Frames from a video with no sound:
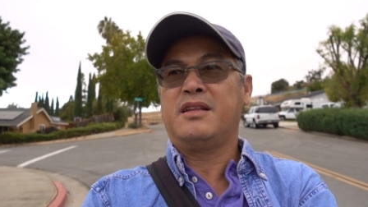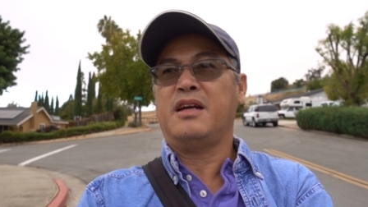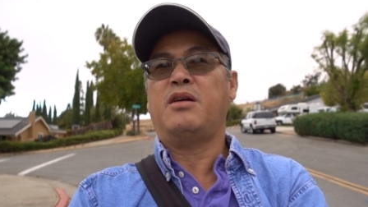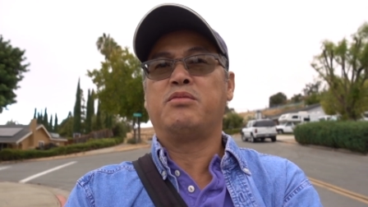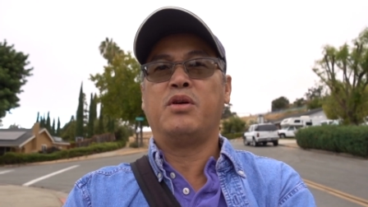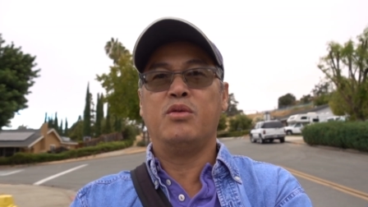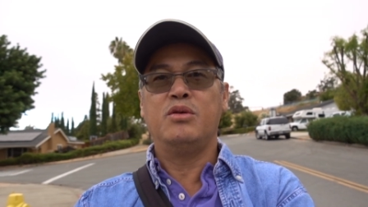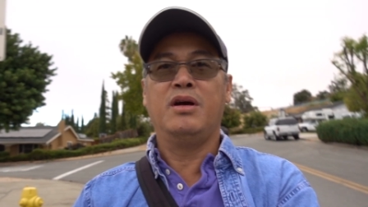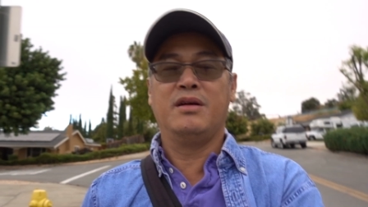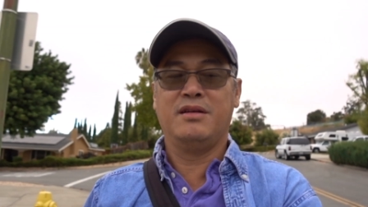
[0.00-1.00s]
chắc không
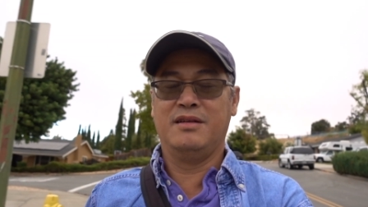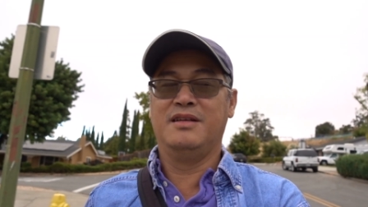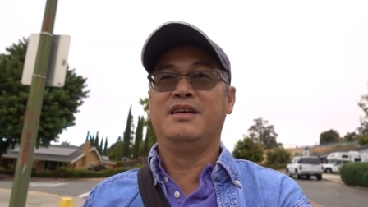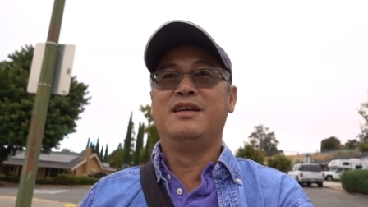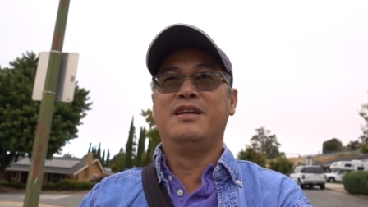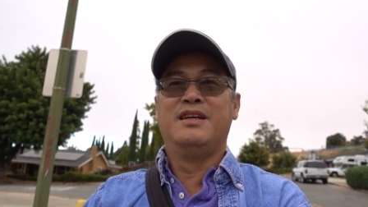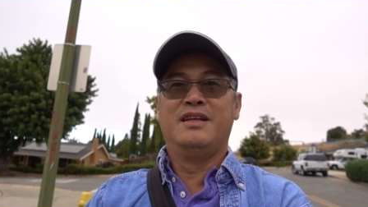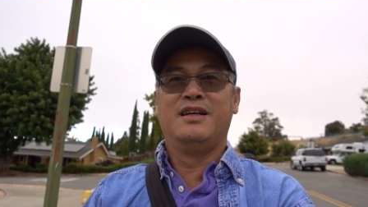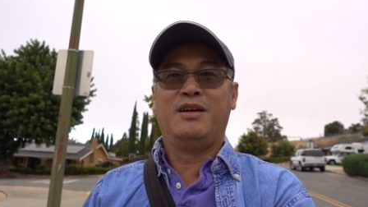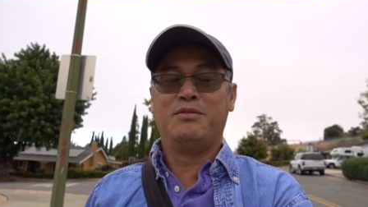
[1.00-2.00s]
đủ.
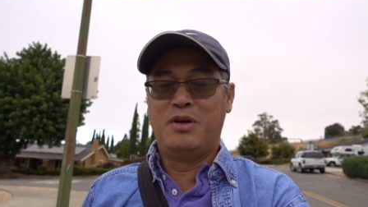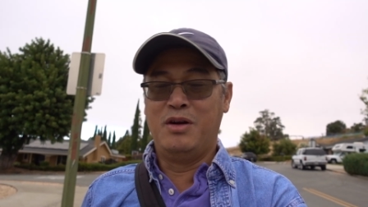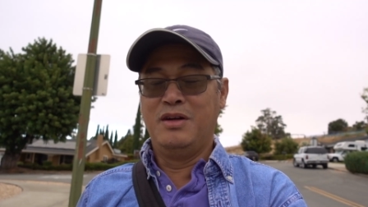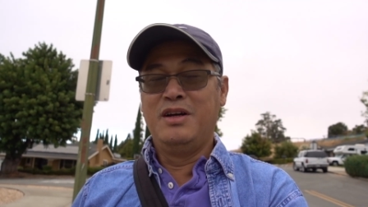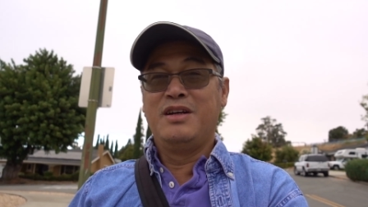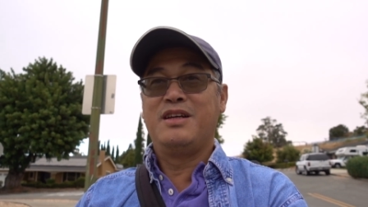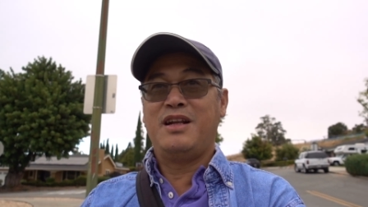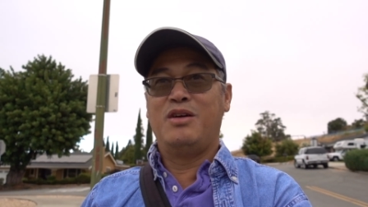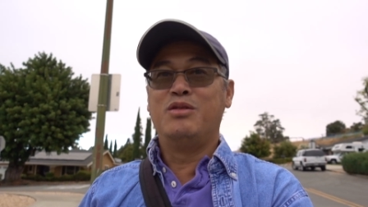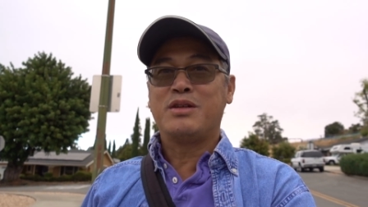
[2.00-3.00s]
Không đủ. Với
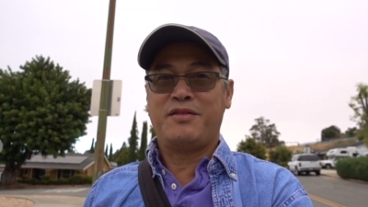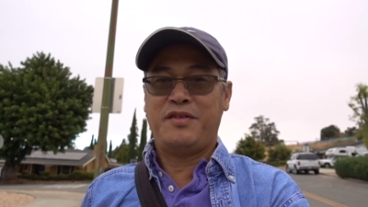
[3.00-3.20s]
lại uống cà